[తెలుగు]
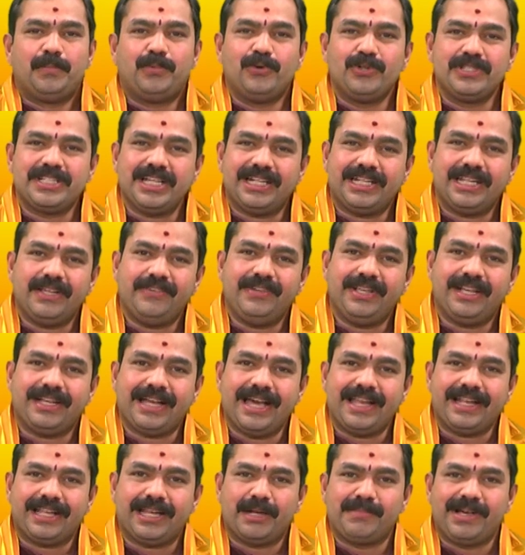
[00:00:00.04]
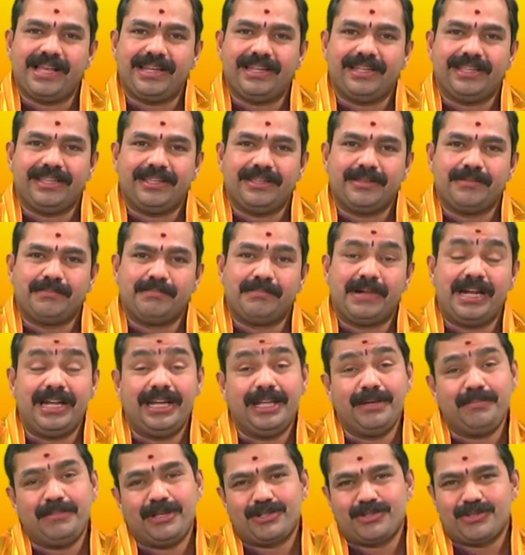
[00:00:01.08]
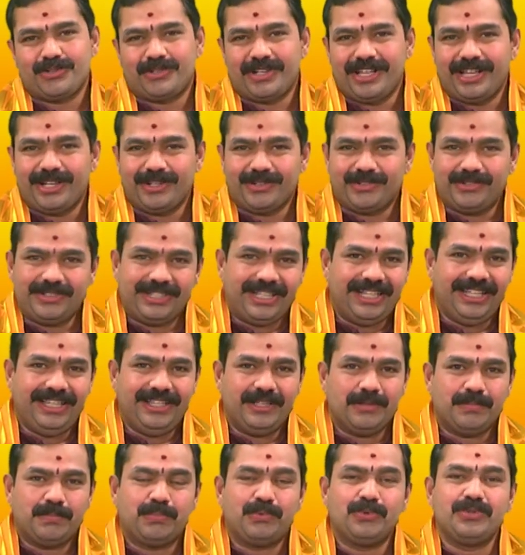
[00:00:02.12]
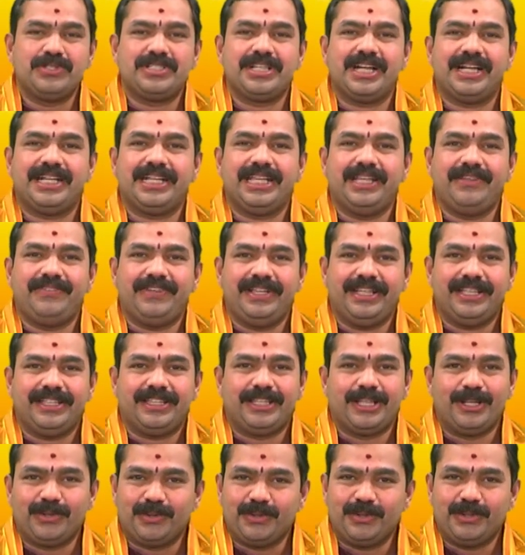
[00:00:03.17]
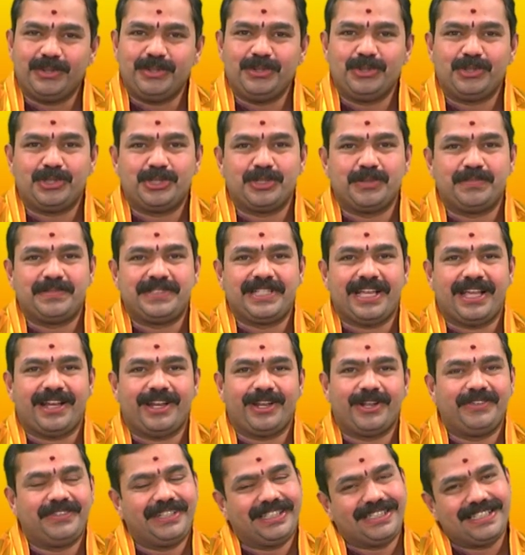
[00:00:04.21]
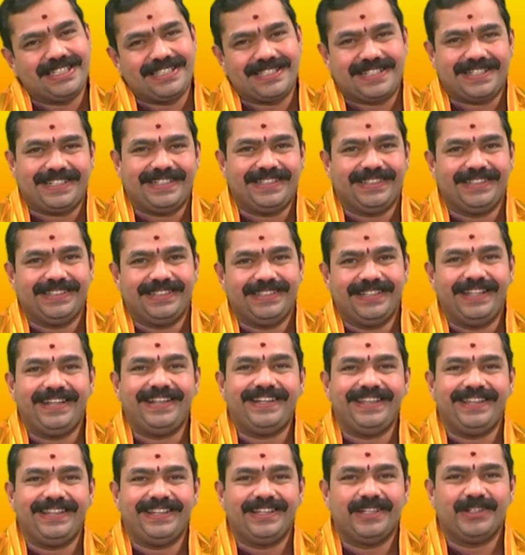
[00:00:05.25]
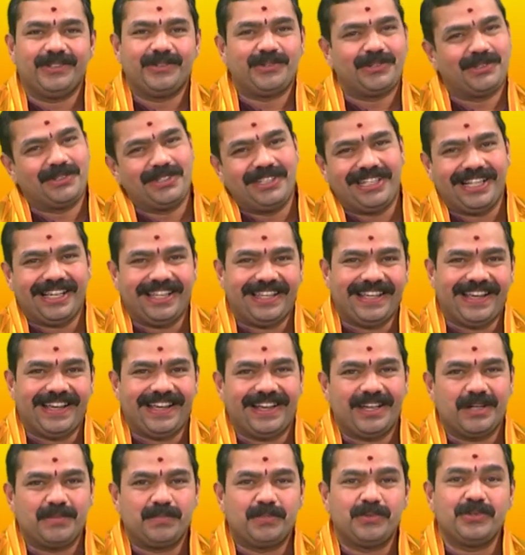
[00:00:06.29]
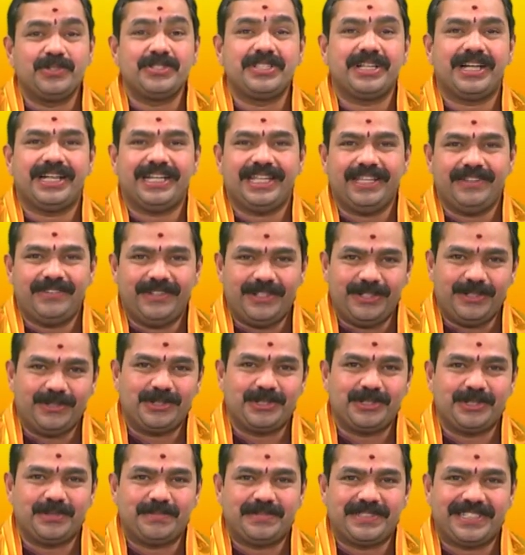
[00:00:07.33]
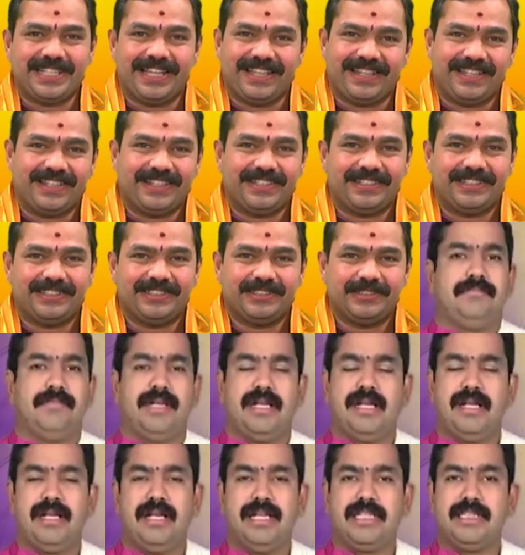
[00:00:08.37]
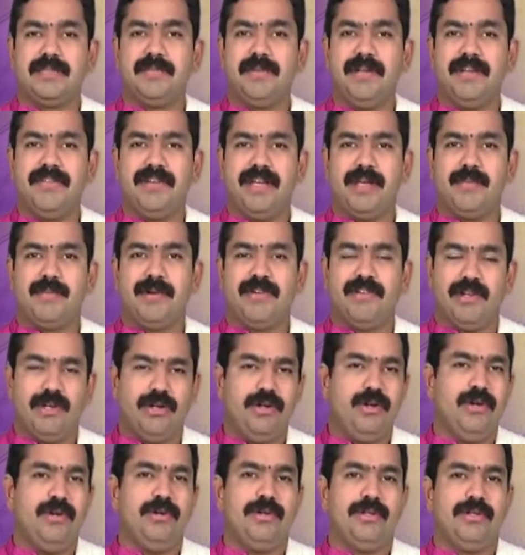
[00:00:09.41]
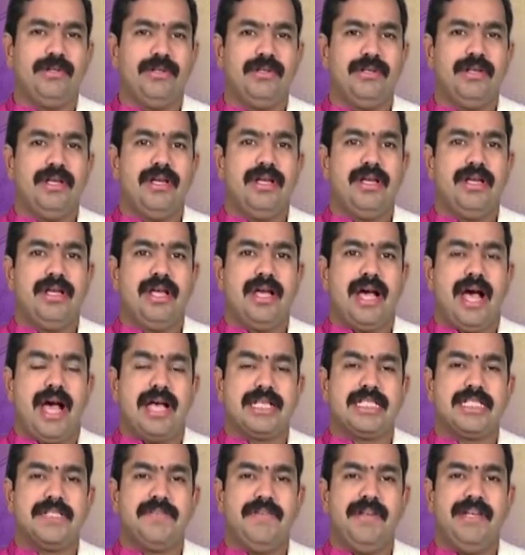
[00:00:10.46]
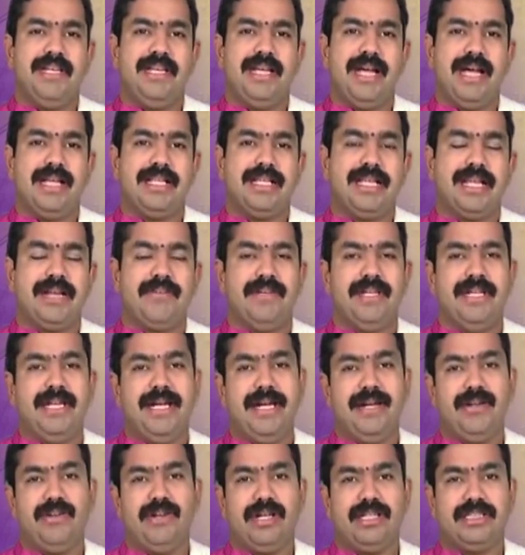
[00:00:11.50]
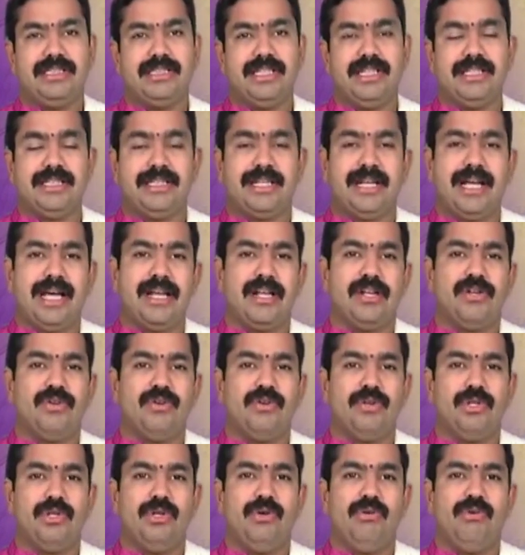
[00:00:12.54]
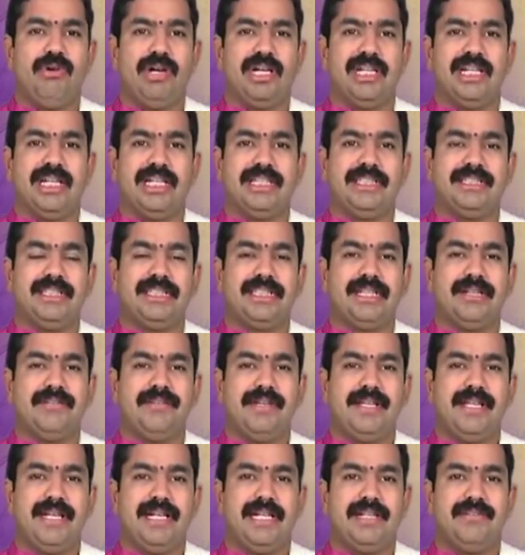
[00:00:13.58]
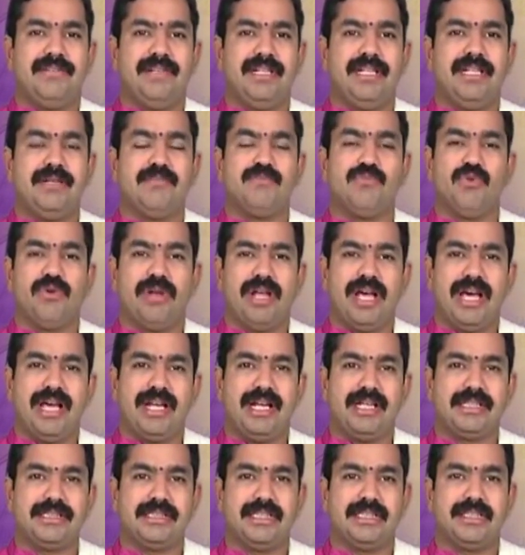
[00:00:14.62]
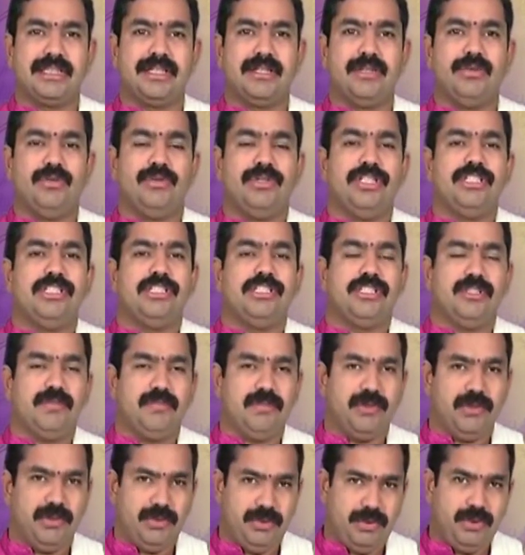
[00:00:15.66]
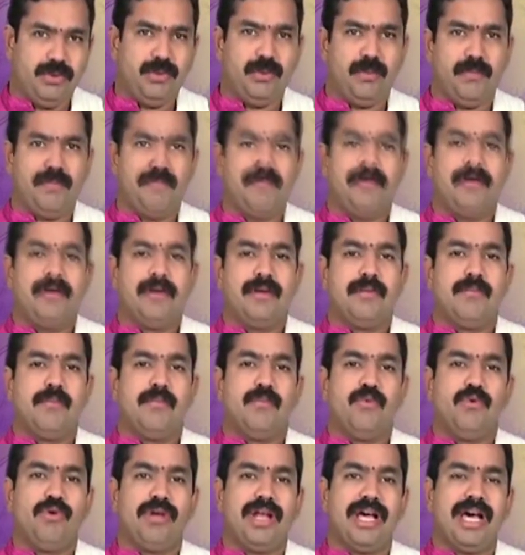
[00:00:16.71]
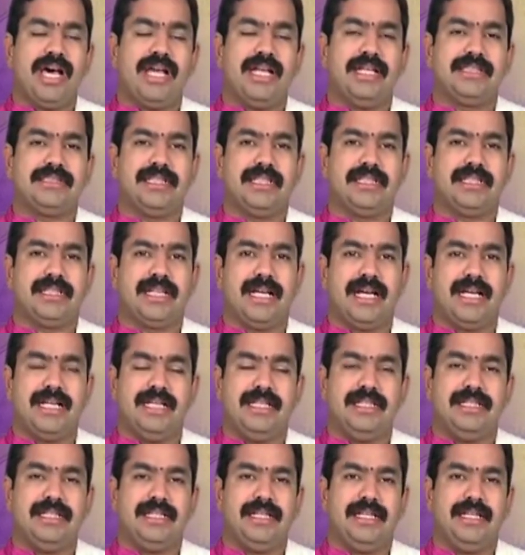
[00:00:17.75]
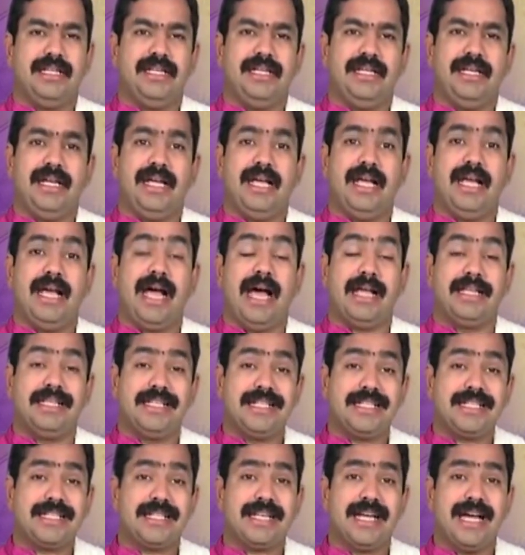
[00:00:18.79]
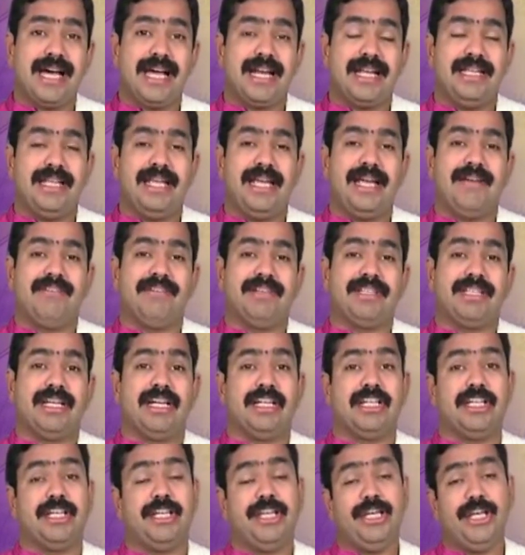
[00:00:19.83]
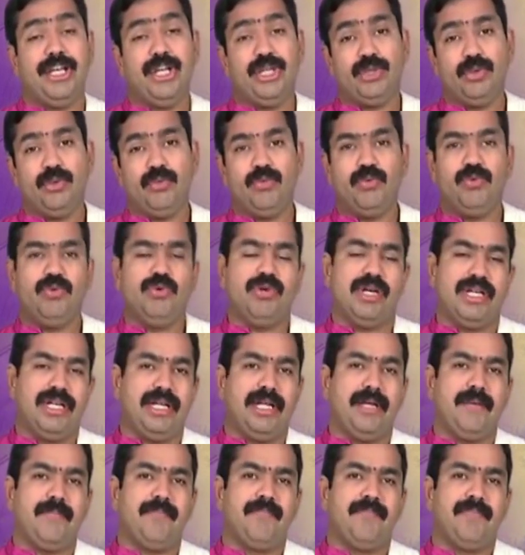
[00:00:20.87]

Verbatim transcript: పూజా టీవీ కార్యక్రమాలని మళ్ళీ మీరు చూడాలనుకుంటే పూజా టీవీ తెలుగు యూట్యూబ్ ఛానల్లో వీక్షించండి ఏంటి గుర్తుంది కదా పూజా టీవీ యూట్యూబ్ ఛానల్ మన లక్ష్మీ వైభవంలో అశ్విన్యాది ఇరవై ఏడు నక్షత్రాలలోనూ ఒక నక్షత్రమైనటువంటి మూలా నక్షత్రం గురించి చెప్పుకుంటూ మూలా నక్షత్రానికి అధిష్టాన దేవత కేతువు అని